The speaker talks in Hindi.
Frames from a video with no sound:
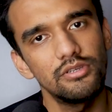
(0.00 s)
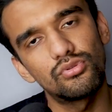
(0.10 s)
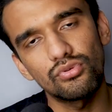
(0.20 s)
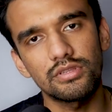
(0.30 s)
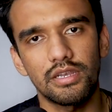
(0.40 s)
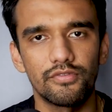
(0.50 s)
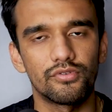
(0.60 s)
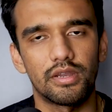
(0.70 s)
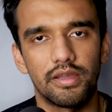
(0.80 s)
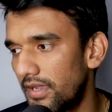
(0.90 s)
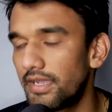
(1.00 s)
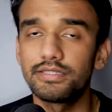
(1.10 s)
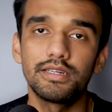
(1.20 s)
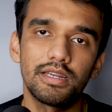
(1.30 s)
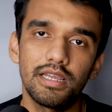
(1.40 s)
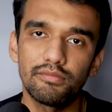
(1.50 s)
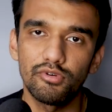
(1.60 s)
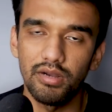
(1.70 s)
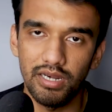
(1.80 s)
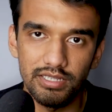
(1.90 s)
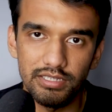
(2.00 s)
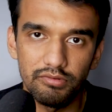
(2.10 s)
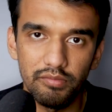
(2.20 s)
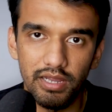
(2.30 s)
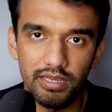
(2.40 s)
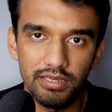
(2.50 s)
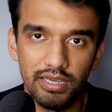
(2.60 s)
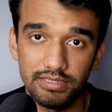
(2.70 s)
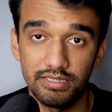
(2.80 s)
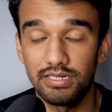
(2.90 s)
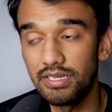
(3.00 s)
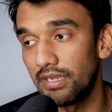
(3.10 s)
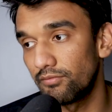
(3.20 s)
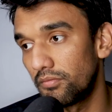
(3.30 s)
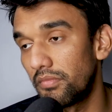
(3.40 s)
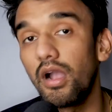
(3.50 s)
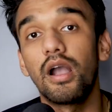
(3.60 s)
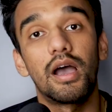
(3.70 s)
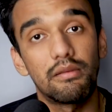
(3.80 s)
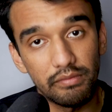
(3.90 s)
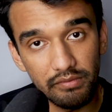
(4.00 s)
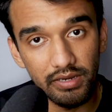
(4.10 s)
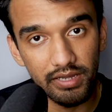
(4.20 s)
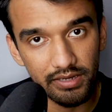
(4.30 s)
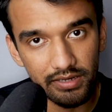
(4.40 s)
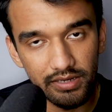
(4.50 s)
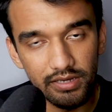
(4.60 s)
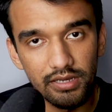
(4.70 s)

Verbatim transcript: ये दोनों तरफ हो रहा है ऐसी घटनाएं आपको बांग्लादेश में मिलेंगी ऐसी घटनाएं आपको बंगाल में भी मिलेंगी